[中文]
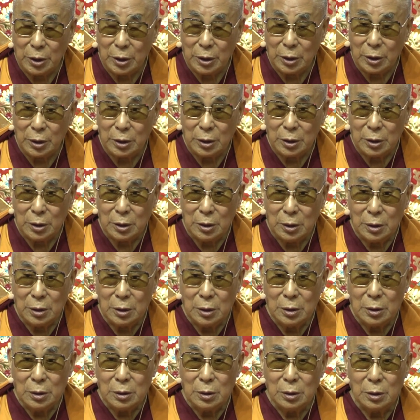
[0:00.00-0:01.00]
三句
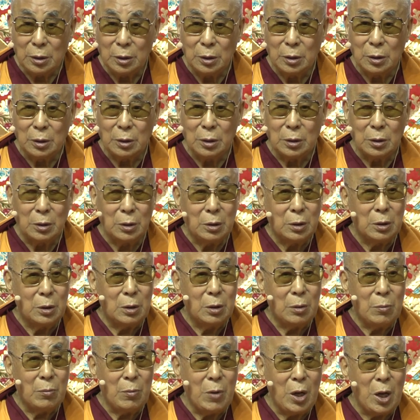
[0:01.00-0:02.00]
话呢，讲的
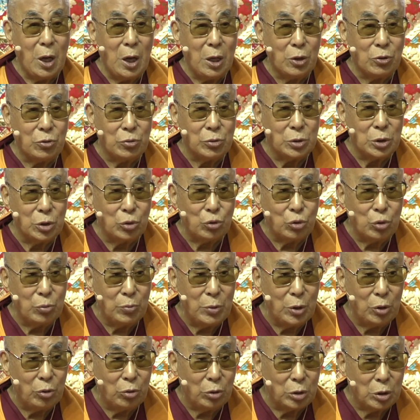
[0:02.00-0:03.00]
是广大行
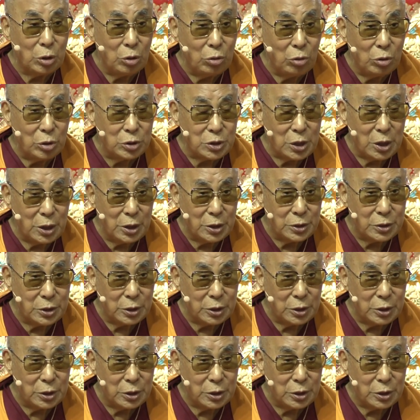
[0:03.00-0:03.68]
的最主要的